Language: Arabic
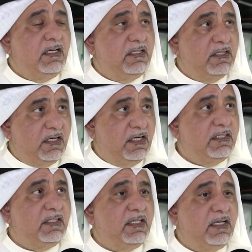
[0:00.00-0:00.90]
إجراءات
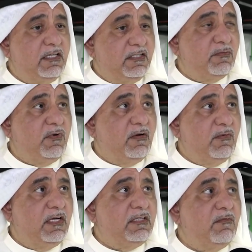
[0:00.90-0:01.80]
تخليص
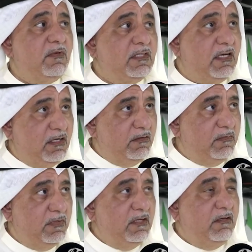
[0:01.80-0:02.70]
معاملات المطاعم
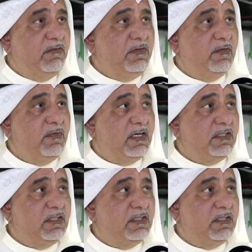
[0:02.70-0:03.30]
في إمارة